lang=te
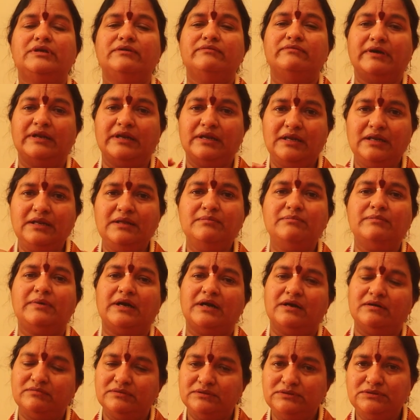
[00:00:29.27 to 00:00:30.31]
ఇవన్నీ
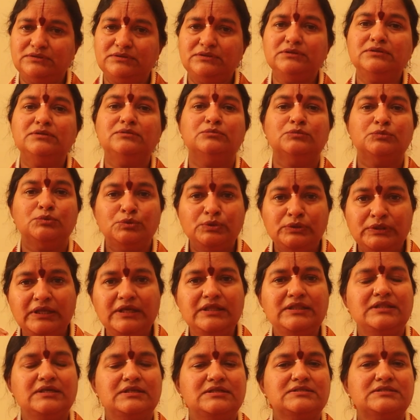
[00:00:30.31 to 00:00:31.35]
భగవంతుడికి
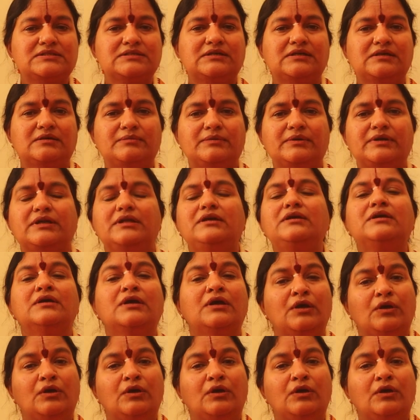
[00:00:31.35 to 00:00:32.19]
ముందే తెలుసు కాబట్టి